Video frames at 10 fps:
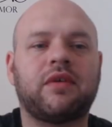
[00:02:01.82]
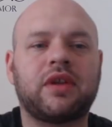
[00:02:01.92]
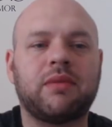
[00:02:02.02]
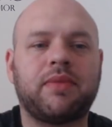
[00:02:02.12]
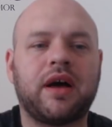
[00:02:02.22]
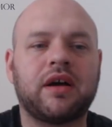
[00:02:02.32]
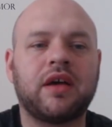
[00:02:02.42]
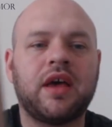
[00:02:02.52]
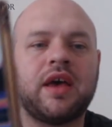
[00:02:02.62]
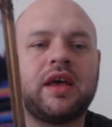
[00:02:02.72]
der Park.
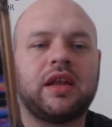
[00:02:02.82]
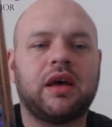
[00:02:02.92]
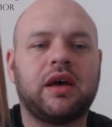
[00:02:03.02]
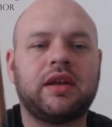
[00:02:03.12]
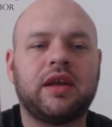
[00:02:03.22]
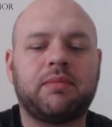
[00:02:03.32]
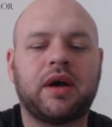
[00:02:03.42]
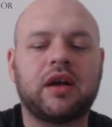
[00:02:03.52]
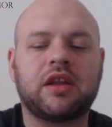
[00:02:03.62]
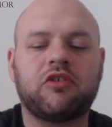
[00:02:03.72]
Der, der
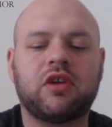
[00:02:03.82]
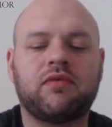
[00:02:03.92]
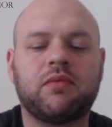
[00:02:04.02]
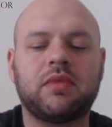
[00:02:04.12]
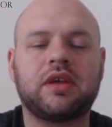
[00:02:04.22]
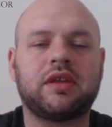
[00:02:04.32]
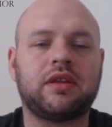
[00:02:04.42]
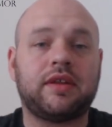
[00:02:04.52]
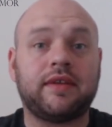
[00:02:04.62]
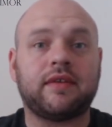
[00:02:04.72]
Park, der steht für mich
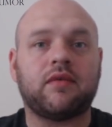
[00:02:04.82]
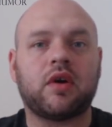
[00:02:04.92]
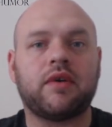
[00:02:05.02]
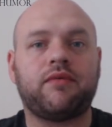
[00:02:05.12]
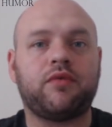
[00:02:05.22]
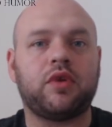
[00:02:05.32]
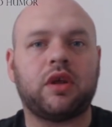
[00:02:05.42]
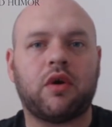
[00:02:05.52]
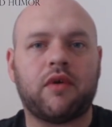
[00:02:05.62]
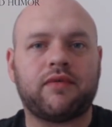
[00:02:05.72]
diese Woche für
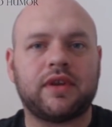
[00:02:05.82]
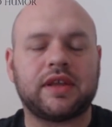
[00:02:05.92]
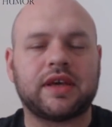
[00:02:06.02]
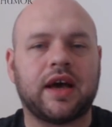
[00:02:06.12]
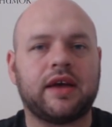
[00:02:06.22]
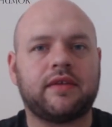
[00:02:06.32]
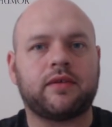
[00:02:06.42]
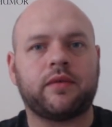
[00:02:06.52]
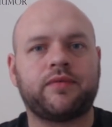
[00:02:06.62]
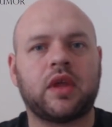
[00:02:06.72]
die Öffentlichkeit,
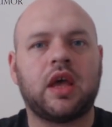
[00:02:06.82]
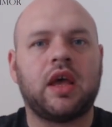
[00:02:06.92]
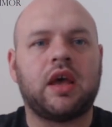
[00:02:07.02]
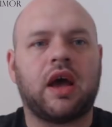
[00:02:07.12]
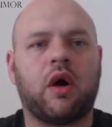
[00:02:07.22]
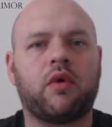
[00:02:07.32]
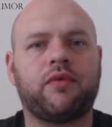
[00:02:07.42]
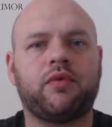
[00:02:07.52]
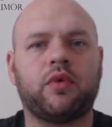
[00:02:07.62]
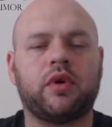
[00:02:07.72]
so auch
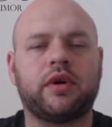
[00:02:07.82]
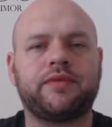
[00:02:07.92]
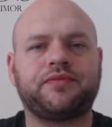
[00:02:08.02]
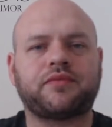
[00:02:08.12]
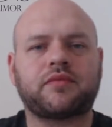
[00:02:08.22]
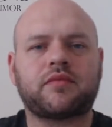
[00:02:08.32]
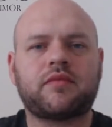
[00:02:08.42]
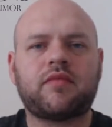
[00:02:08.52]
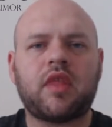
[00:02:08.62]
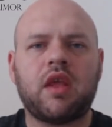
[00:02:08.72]
für
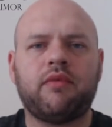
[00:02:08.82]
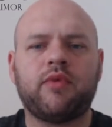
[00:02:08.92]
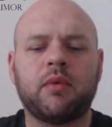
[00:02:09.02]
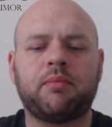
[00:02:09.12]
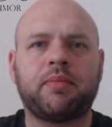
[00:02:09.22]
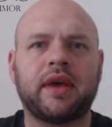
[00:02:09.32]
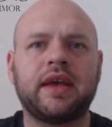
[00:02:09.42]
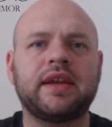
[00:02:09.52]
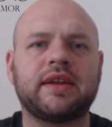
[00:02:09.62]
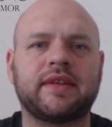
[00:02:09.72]
für
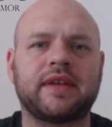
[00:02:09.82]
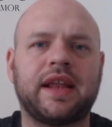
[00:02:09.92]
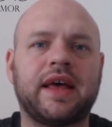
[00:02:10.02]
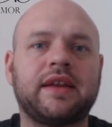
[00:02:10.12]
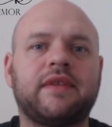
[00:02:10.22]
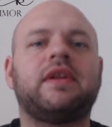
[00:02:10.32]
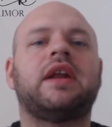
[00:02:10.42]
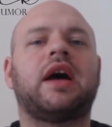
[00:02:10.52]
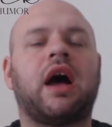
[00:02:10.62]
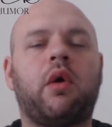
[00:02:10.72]
bring das Gelernte wieder
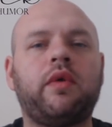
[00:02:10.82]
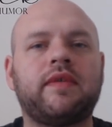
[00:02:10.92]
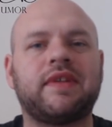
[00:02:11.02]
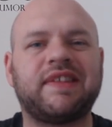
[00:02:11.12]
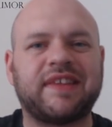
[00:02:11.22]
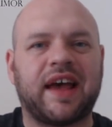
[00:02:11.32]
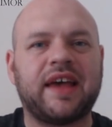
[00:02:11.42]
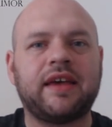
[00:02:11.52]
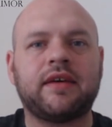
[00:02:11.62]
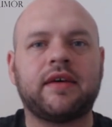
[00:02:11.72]
nach außen,
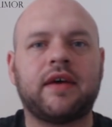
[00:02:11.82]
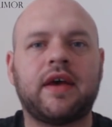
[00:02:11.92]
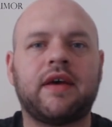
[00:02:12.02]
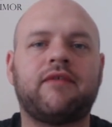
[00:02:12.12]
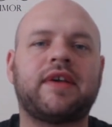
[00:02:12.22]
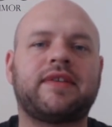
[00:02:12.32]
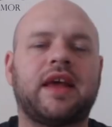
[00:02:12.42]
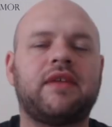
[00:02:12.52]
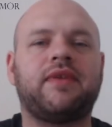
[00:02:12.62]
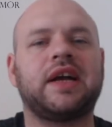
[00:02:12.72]
zeig, was
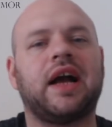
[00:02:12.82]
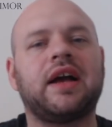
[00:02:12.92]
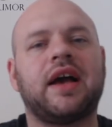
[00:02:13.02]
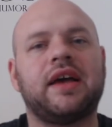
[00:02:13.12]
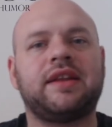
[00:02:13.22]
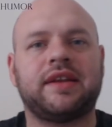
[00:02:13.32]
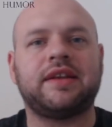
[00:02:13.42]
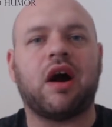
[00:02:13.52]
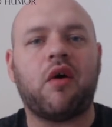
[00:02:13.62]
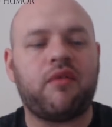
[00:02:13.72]
deine Vergangenheit
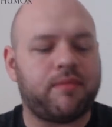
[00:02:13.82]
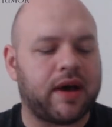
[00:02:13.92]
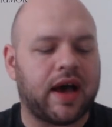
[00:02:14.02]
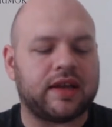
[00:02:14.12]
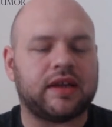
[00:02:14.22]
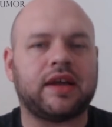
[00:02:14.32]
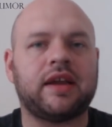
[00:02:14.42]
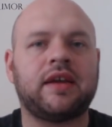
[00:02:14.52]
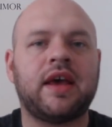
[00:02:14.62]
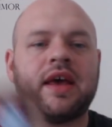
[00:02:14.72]
dir aufbereitet
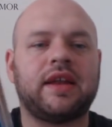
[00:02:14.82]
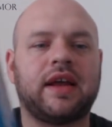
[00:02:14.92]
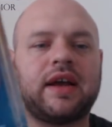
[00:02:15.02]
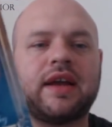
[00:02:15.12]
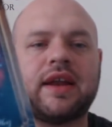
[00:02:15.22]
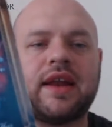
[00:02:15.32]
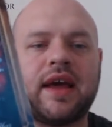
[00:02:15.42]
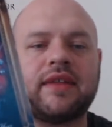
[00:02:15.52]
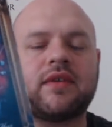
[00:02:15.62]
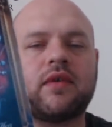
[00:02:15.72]
hat, dann kann dein
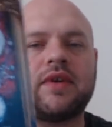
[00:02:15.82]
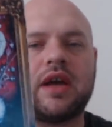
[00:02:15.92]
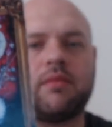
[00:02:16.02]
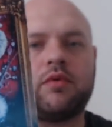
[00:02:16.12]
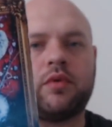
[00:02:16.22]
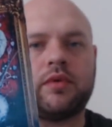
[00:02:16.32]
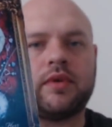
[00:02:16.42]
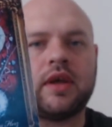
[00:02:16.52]
Herz auch wieder erblühen.